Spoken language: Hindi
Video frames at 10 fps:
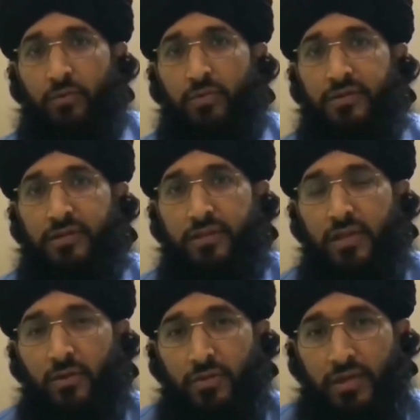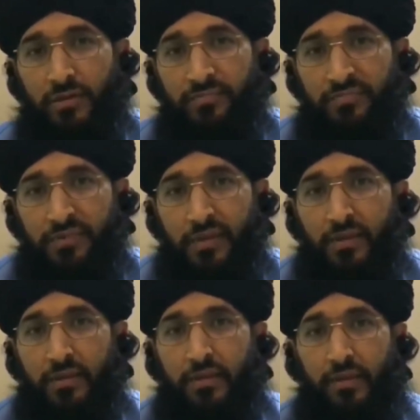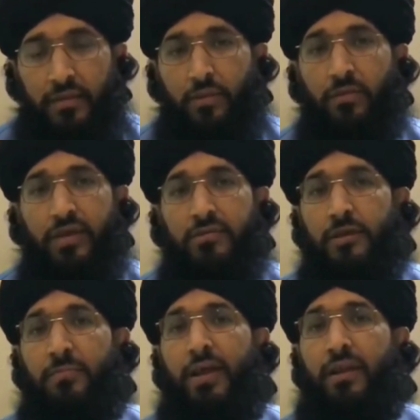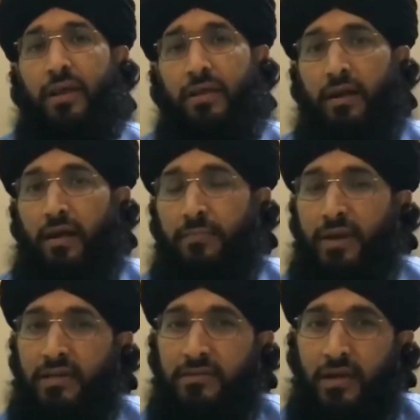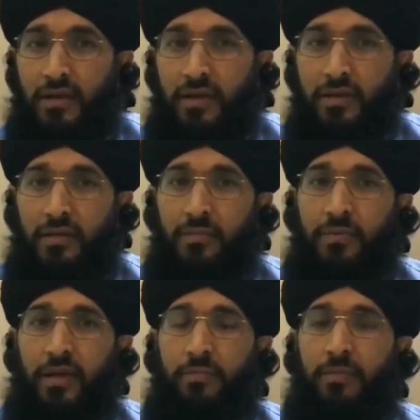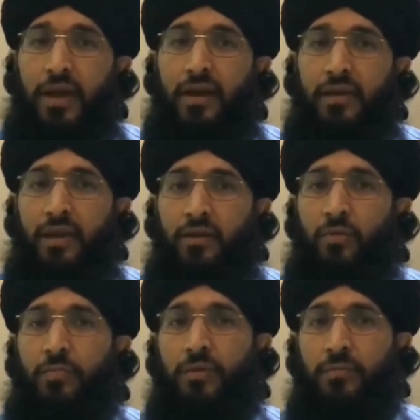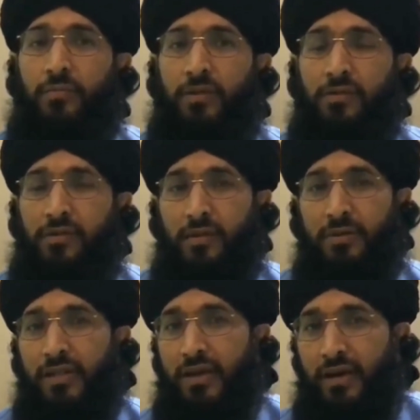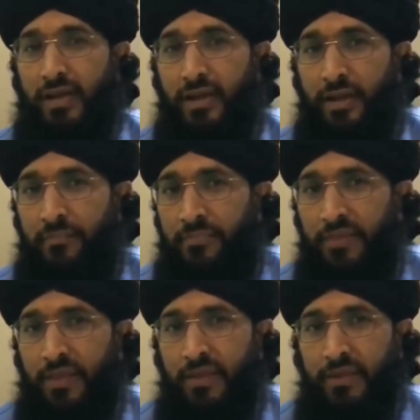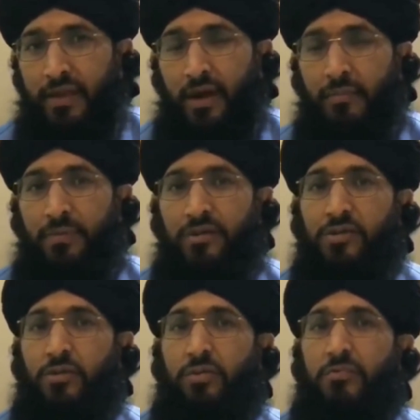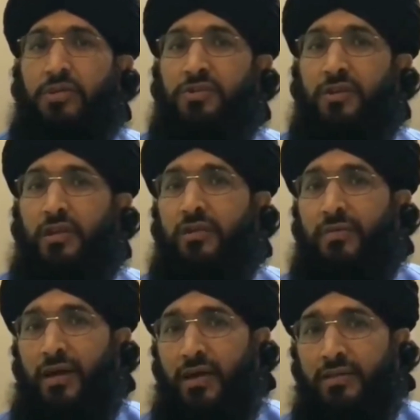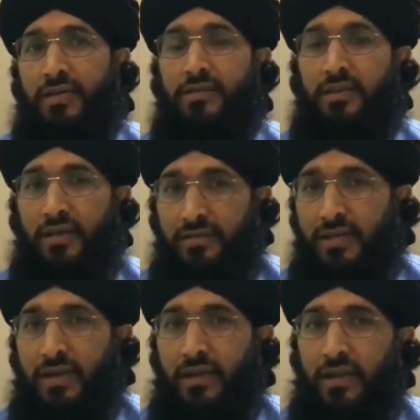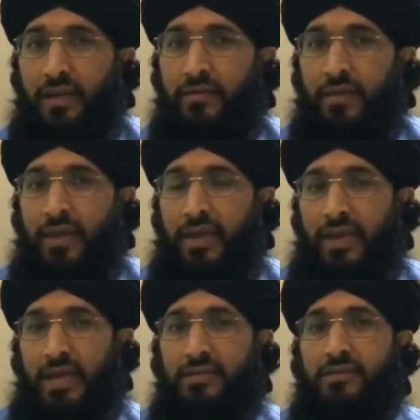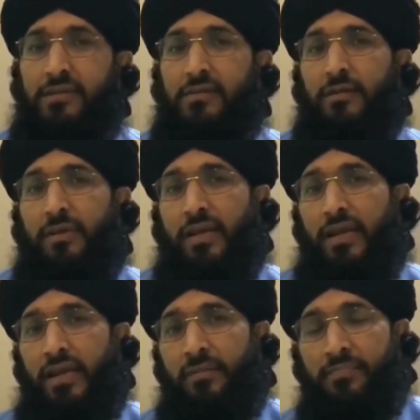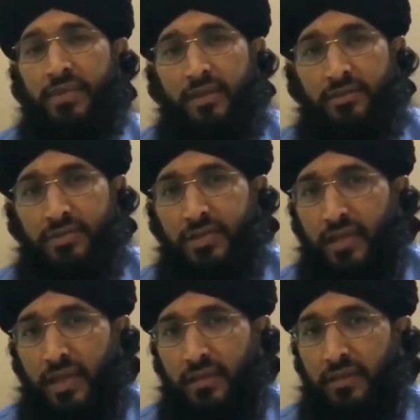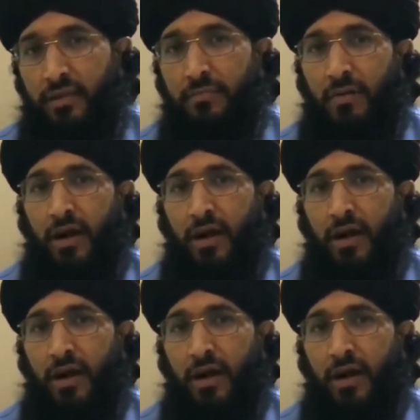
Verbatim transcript: का कोई मकसद नहीं होता क्योंकि इससे पहले यहाँ पाकिस्तान के अंदर बड़े बेहयाइयों पर मबनी ड्रामे दिखाए गए यहाँ पर जिन्होंने मशरकी रिवायात के जनाजे निकाले ऐसे ड्रामे के जिनके अंदर